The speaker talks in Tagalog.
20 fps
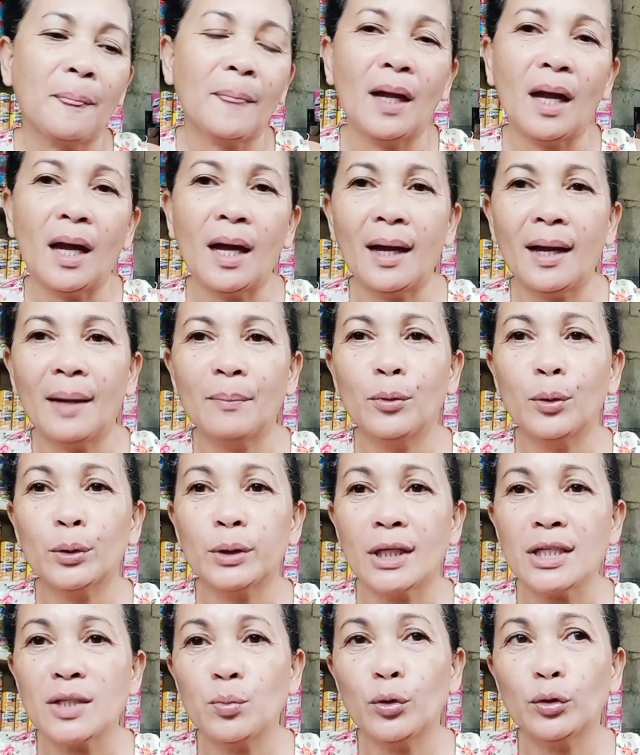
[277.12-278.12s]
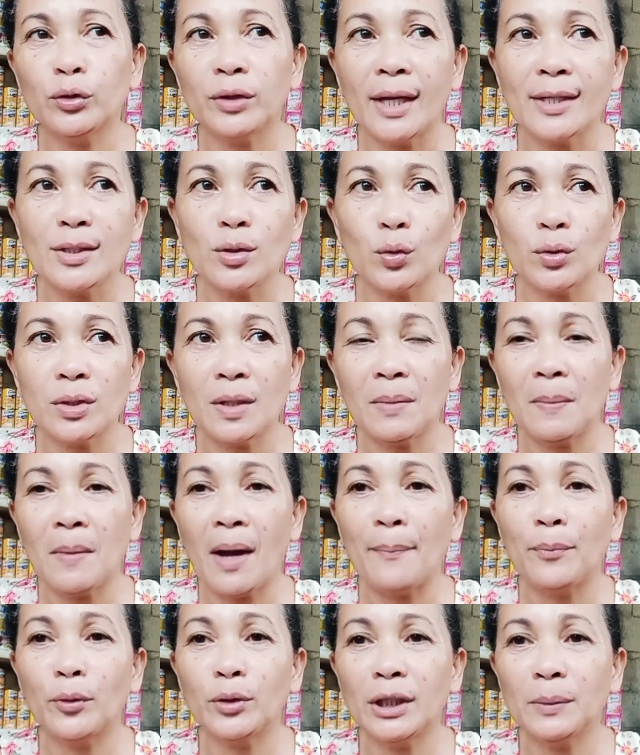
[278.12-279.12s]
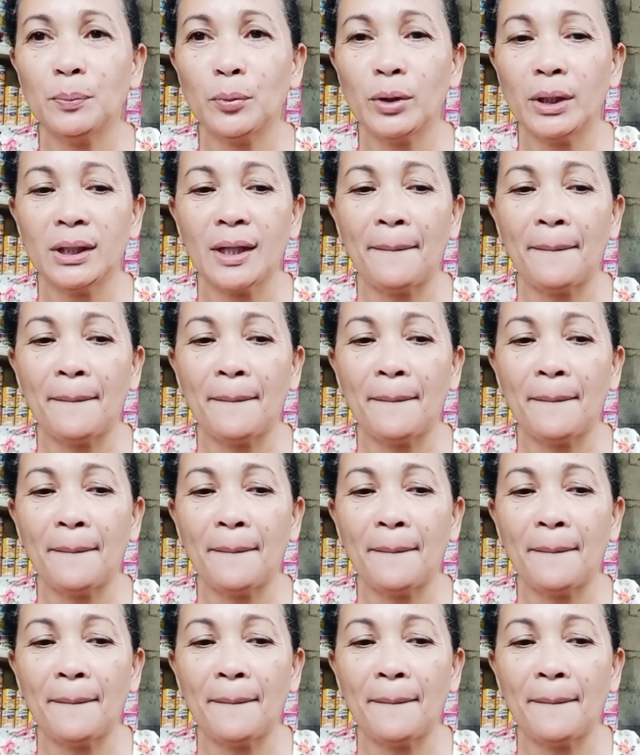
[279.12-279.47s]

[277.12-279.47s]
Ah, uh, butas-butas o sa may mga kunit-kunit